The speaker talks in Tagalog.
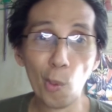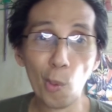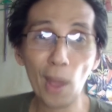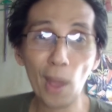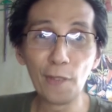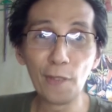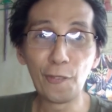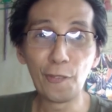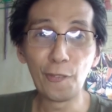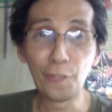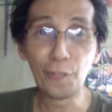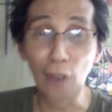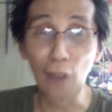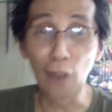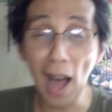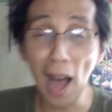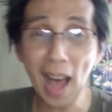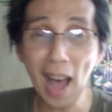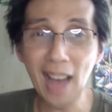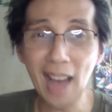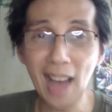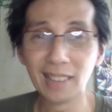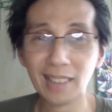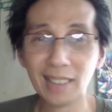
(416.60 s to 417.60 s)
when
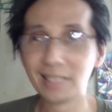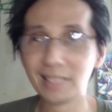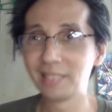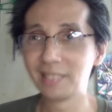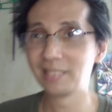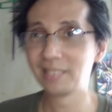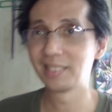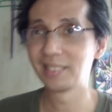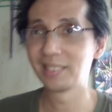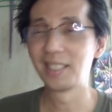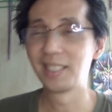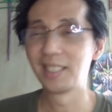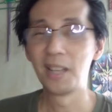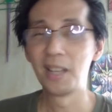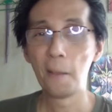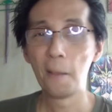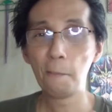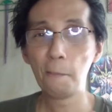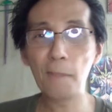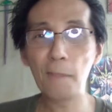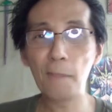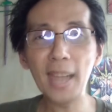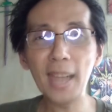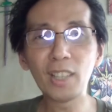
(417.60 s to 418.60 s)
Fang
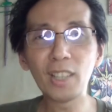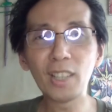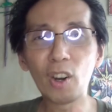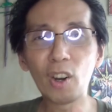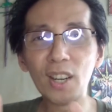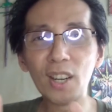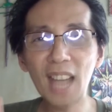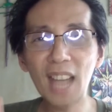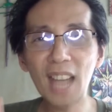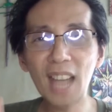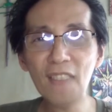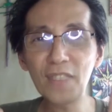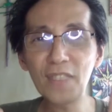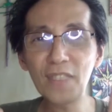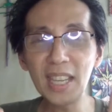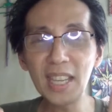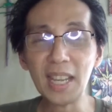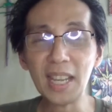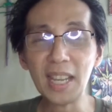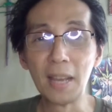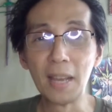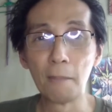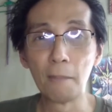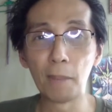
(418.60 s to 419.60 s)
paid her
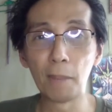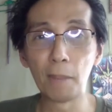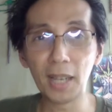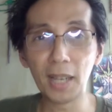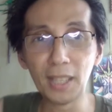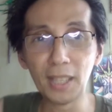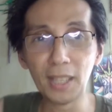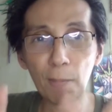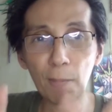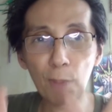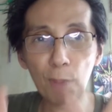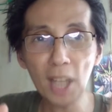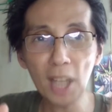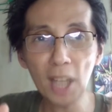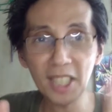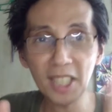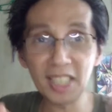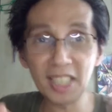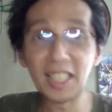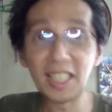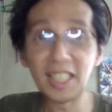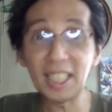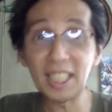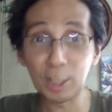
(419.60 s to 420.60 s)
levy but in the
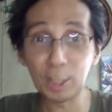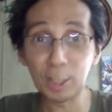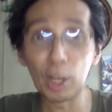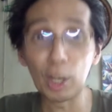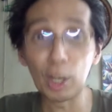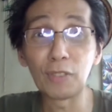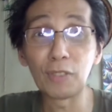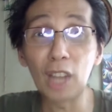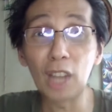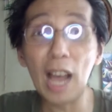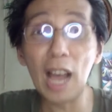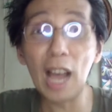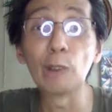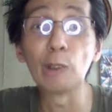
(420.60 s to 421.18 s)
process destroyed the